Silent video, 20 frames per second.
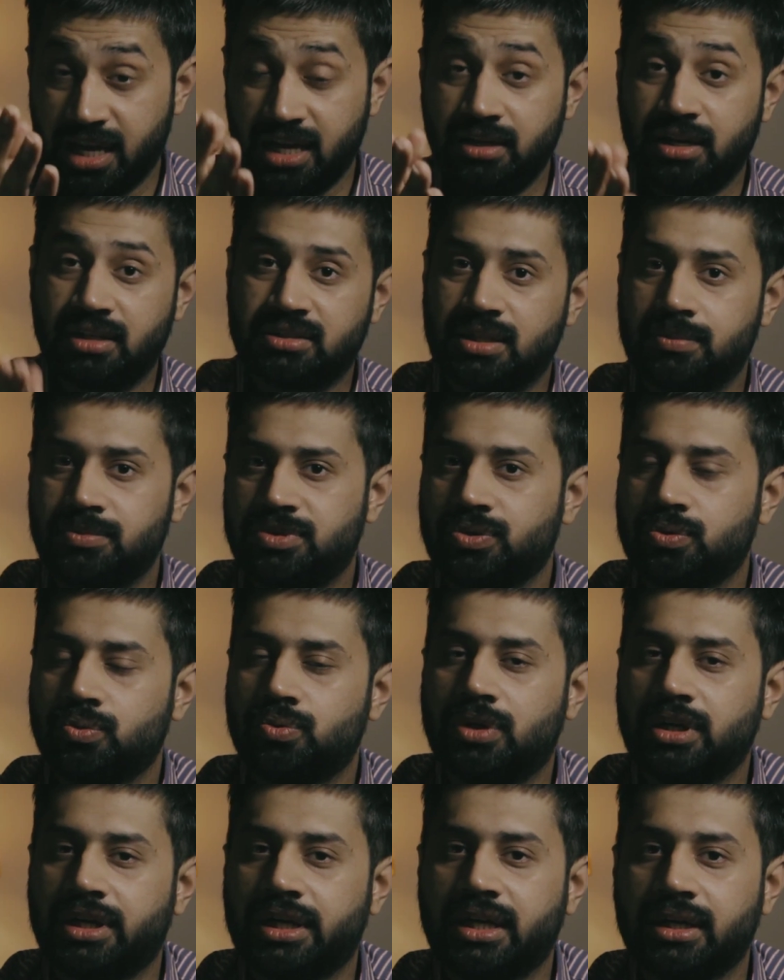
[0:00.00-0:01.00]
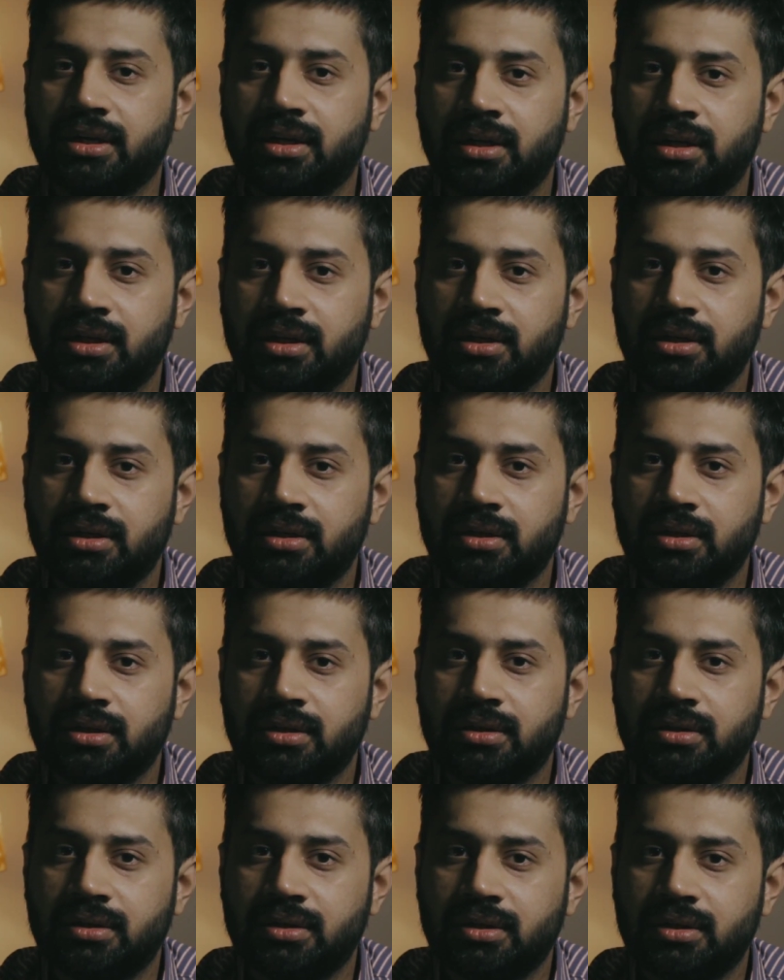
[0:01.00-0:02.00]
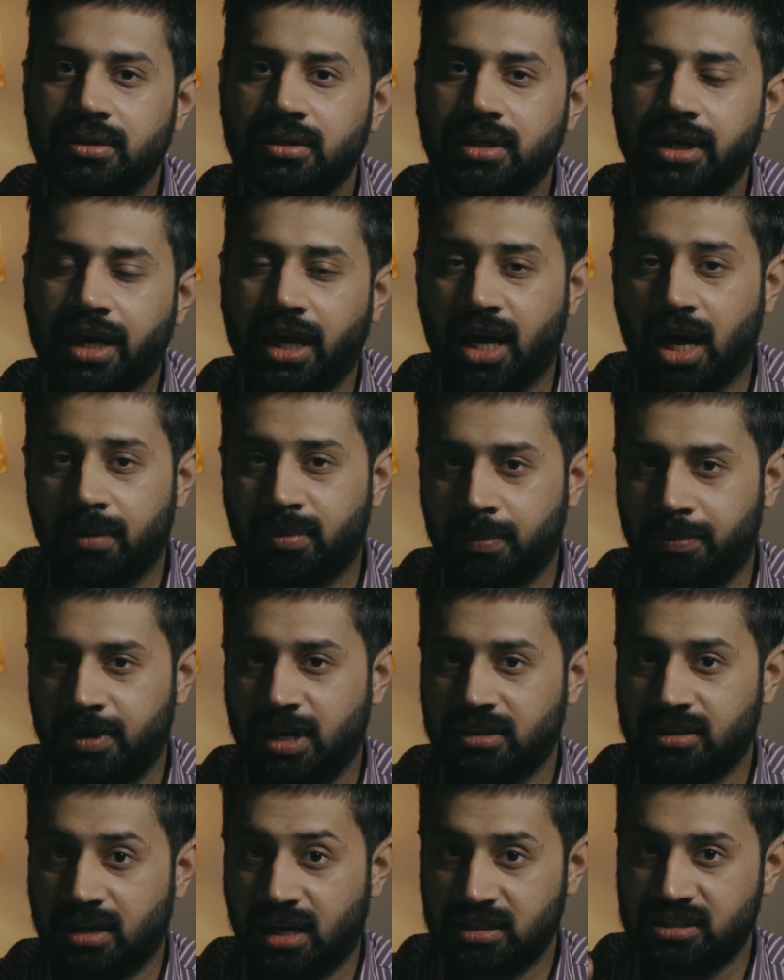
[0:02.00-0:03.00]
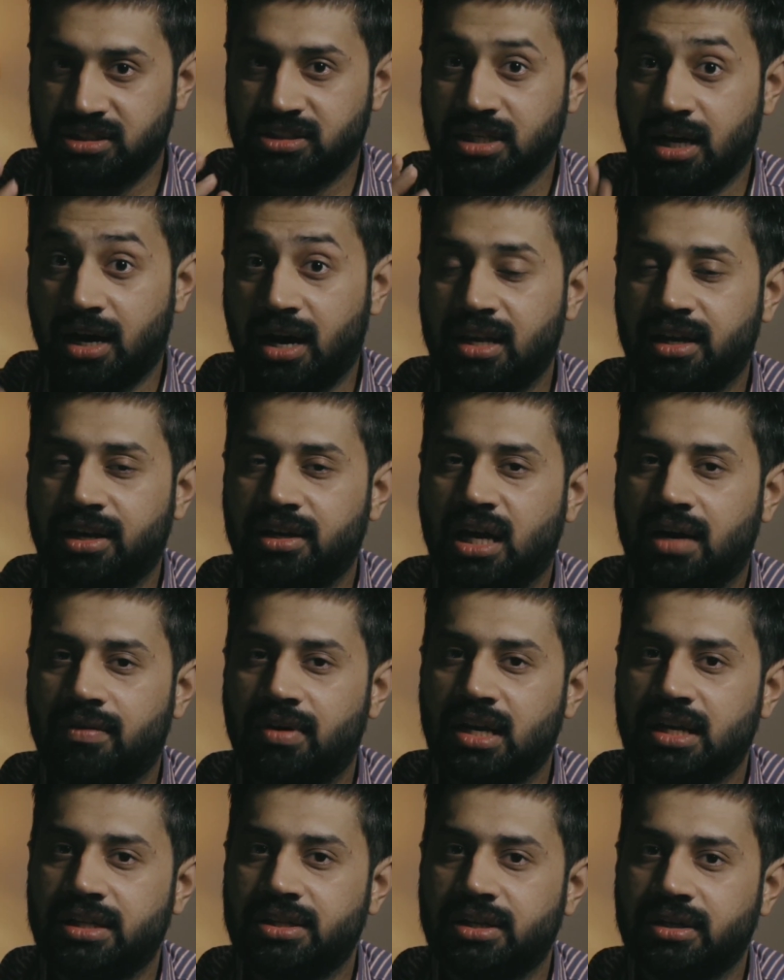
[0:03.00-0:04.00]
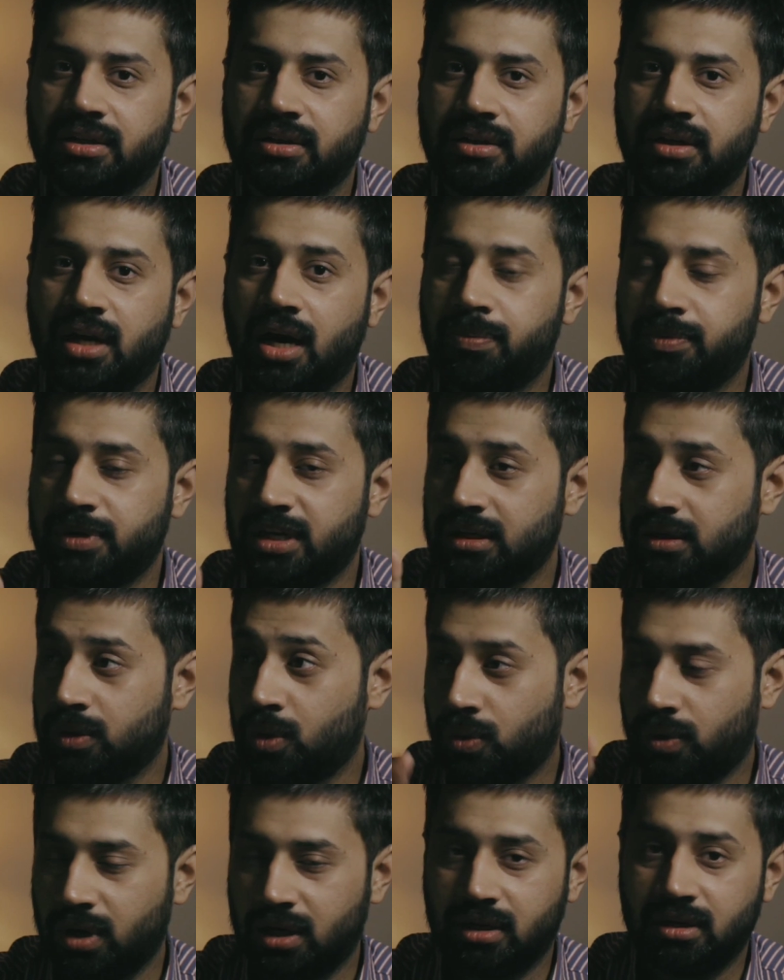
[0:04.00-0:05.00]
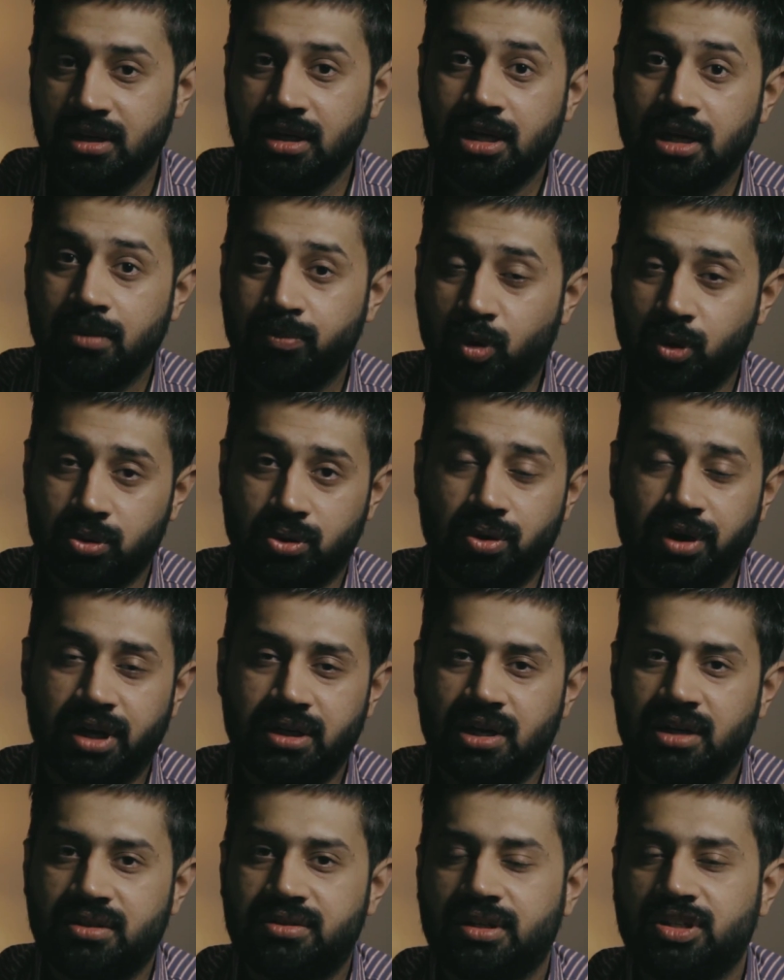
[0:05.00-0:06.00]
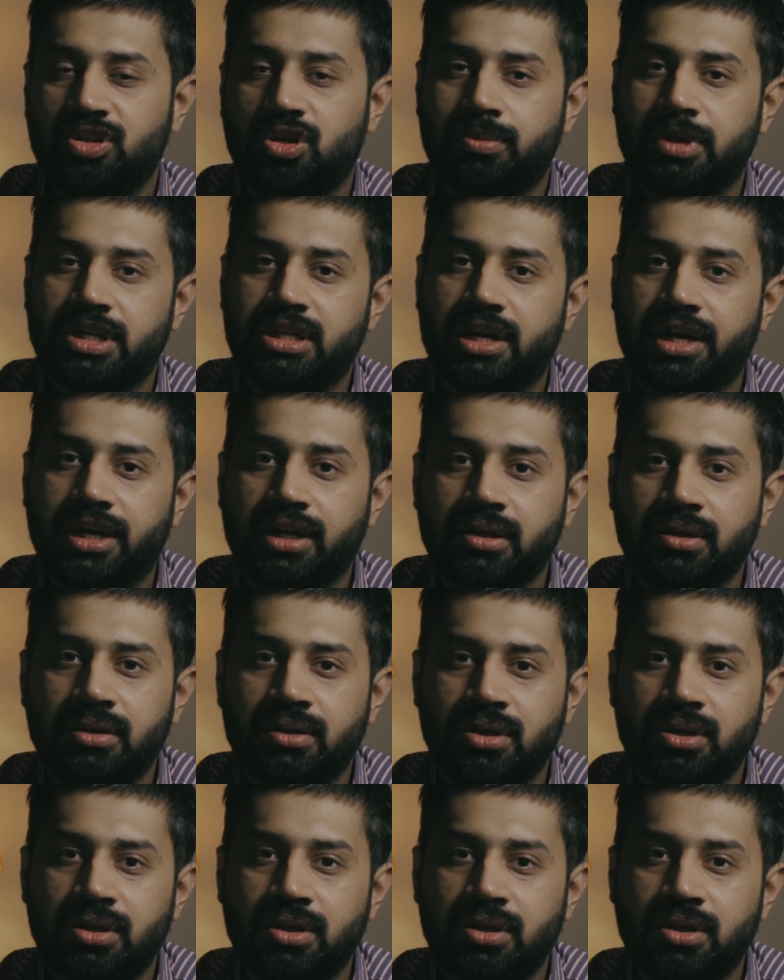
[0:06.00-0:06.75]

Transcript: नई रस्म शुरू करें कि आप अपने हर साल गिरा वाले दिन अपनी लोकल पौधों की नर्सरियों में जाएं